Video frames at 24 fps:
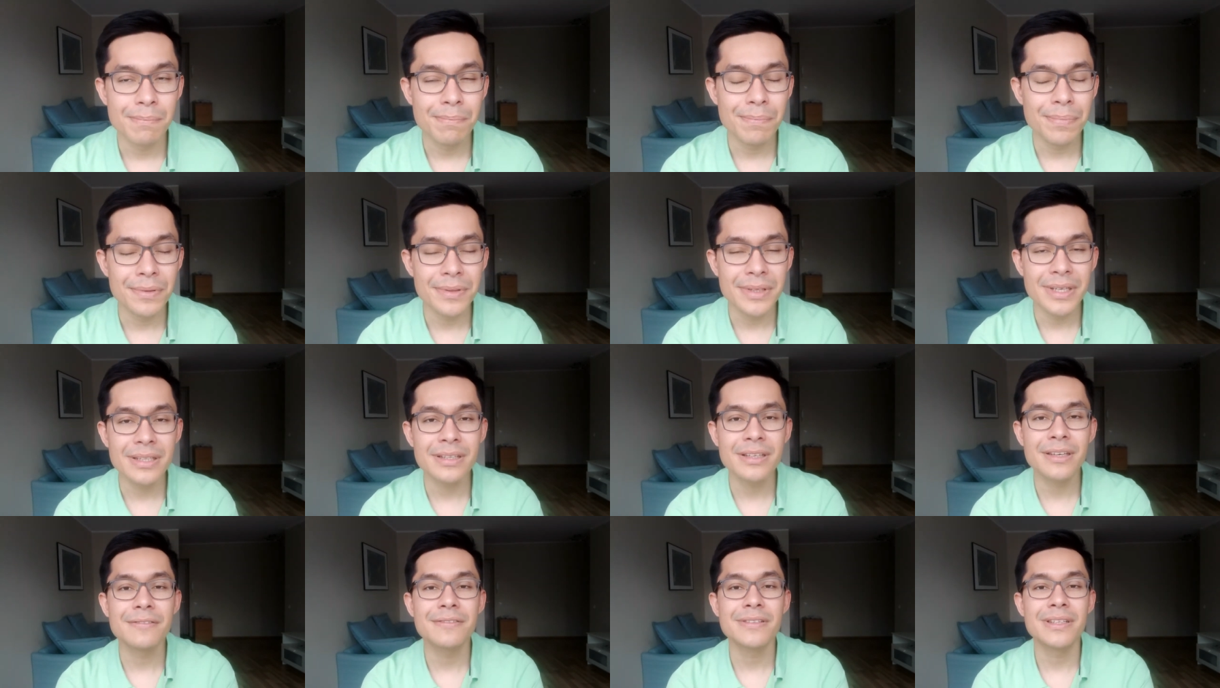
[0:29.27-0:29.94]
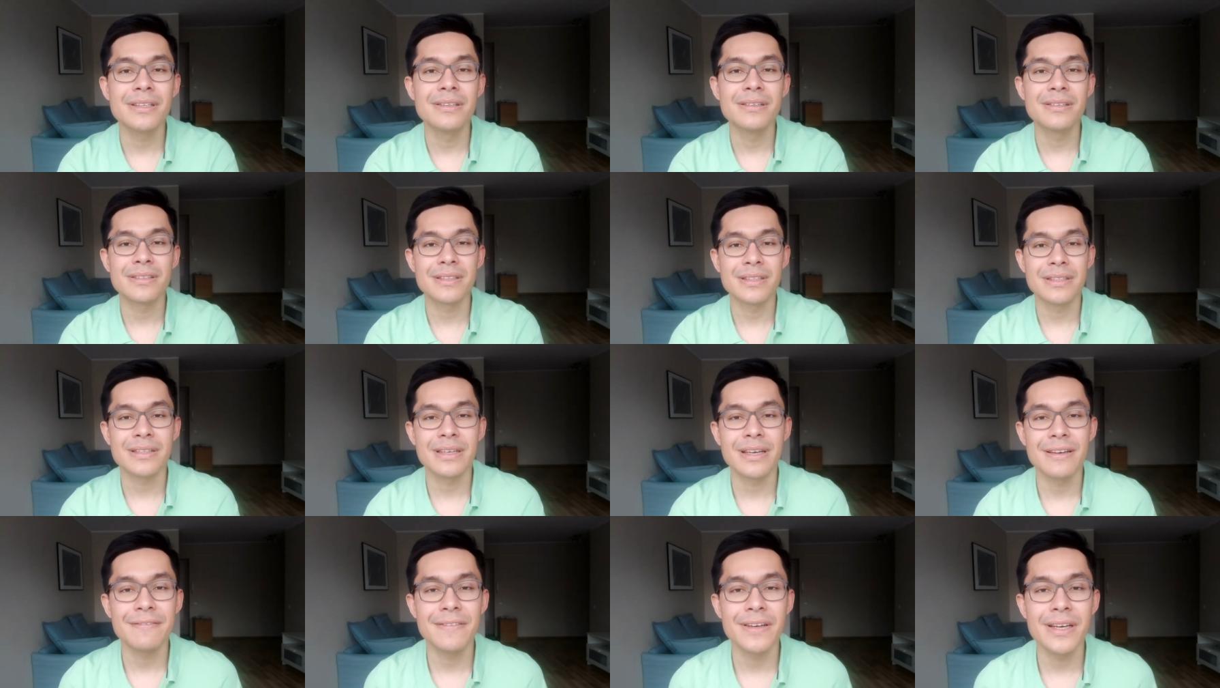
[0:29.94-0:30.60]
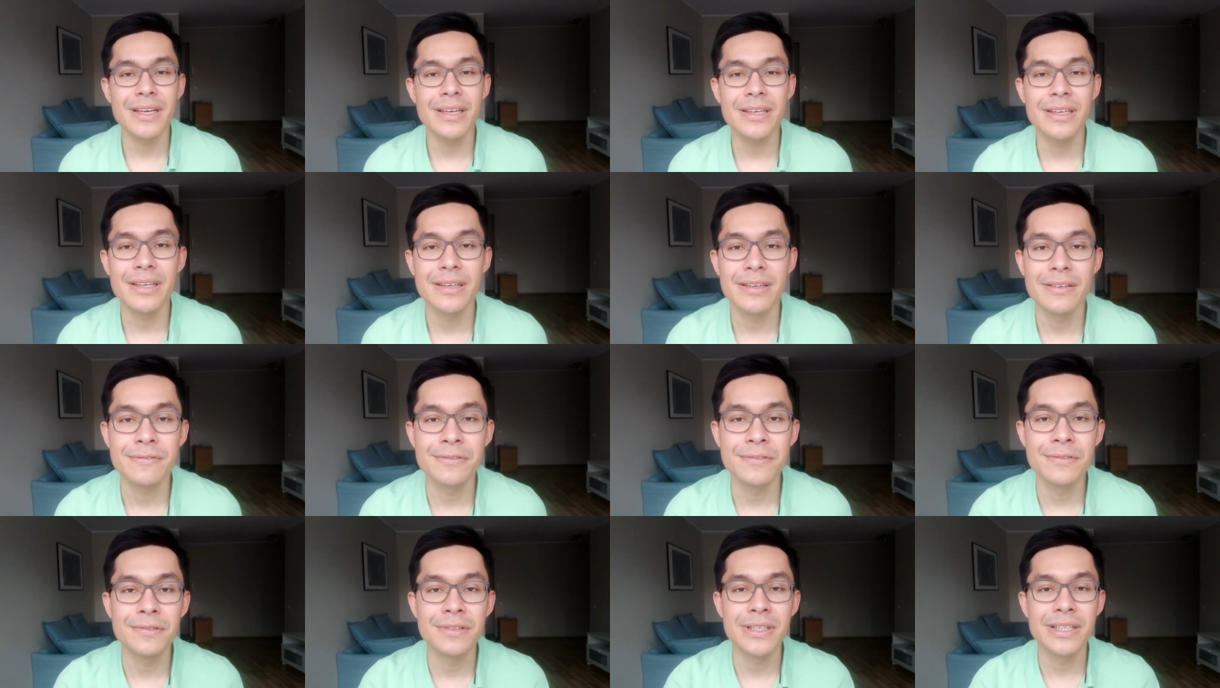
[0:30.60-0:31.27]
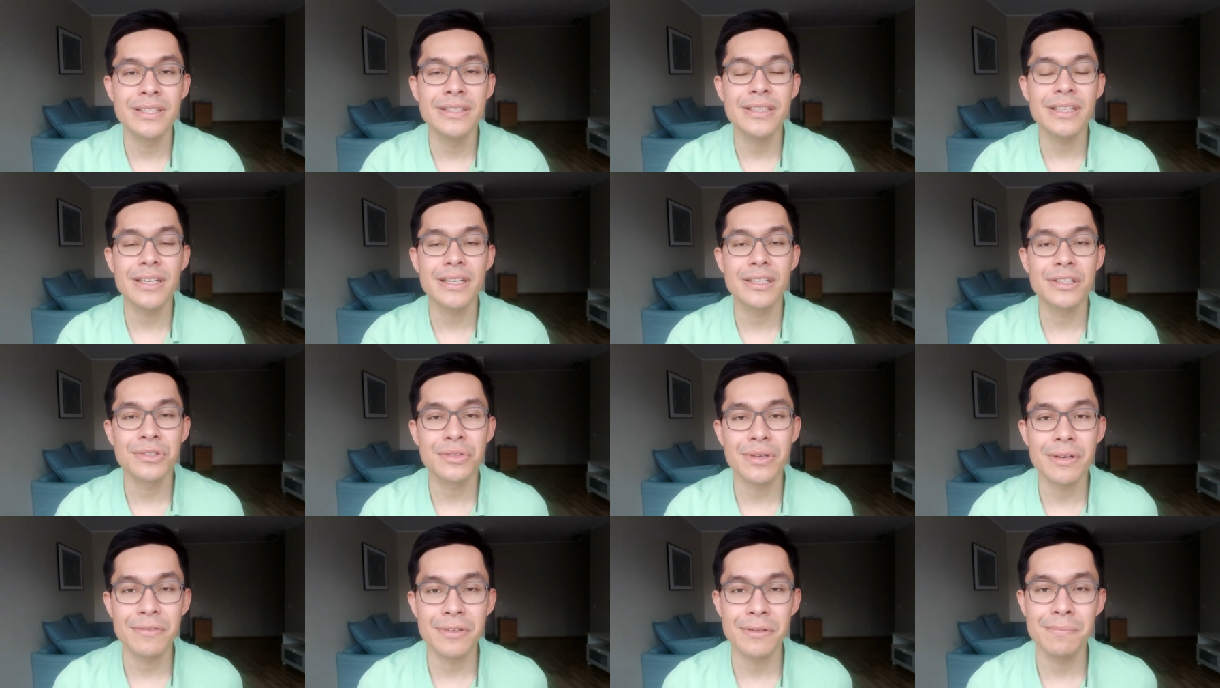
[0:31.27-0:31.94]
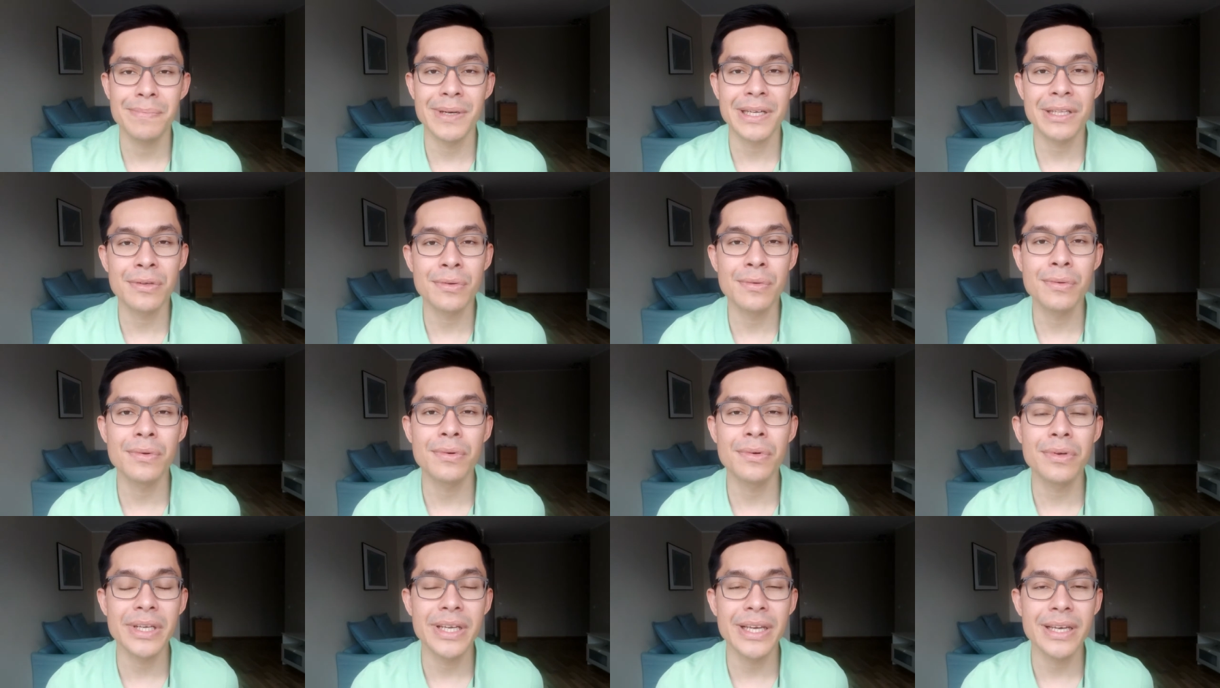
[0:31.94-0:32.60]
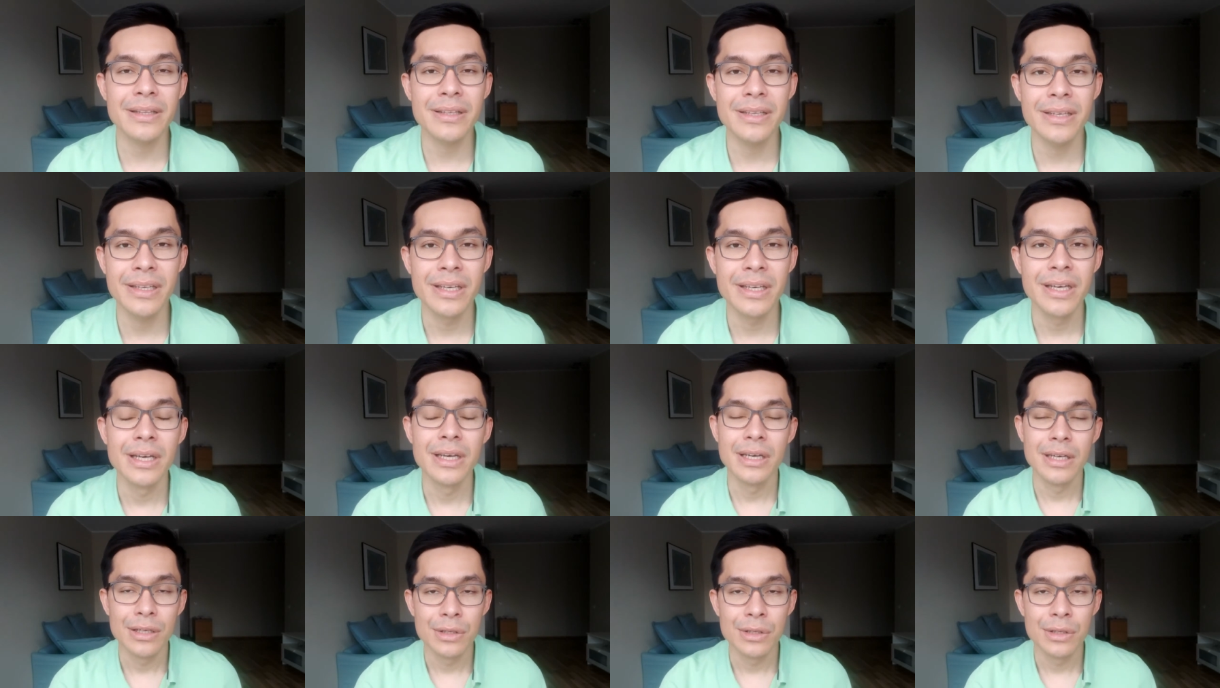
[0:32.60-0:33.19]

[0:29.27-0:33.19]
Peut-être que vous êtes dans un travail et vous voulez dire un jour à votre patron, regardez,